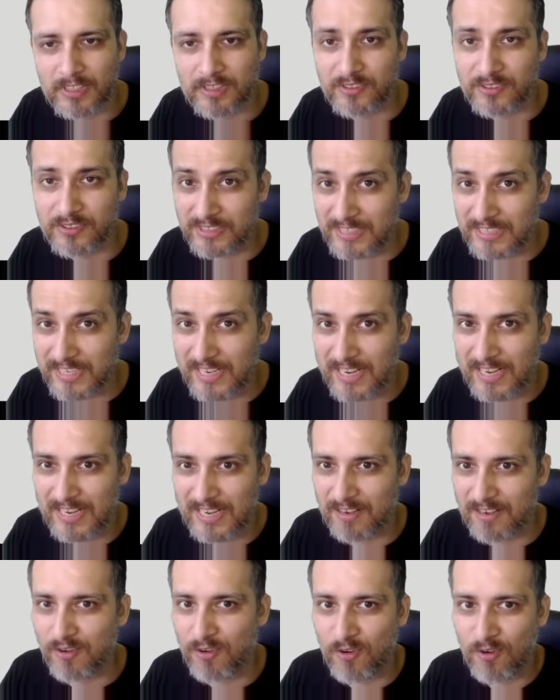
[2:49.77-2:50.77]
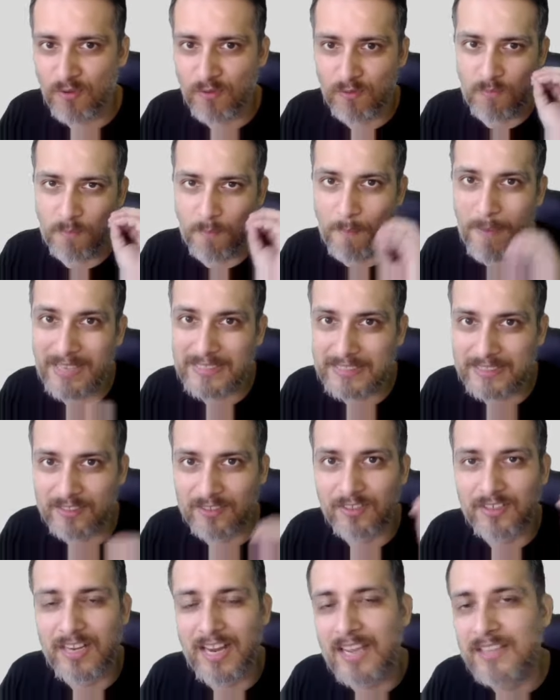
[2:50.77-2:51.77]
Eso sería lo
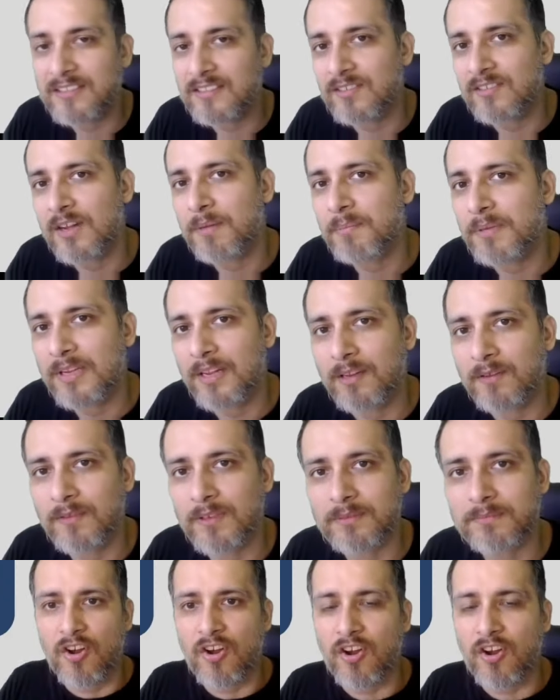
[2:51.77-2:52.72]
básico que hace un API Gateway.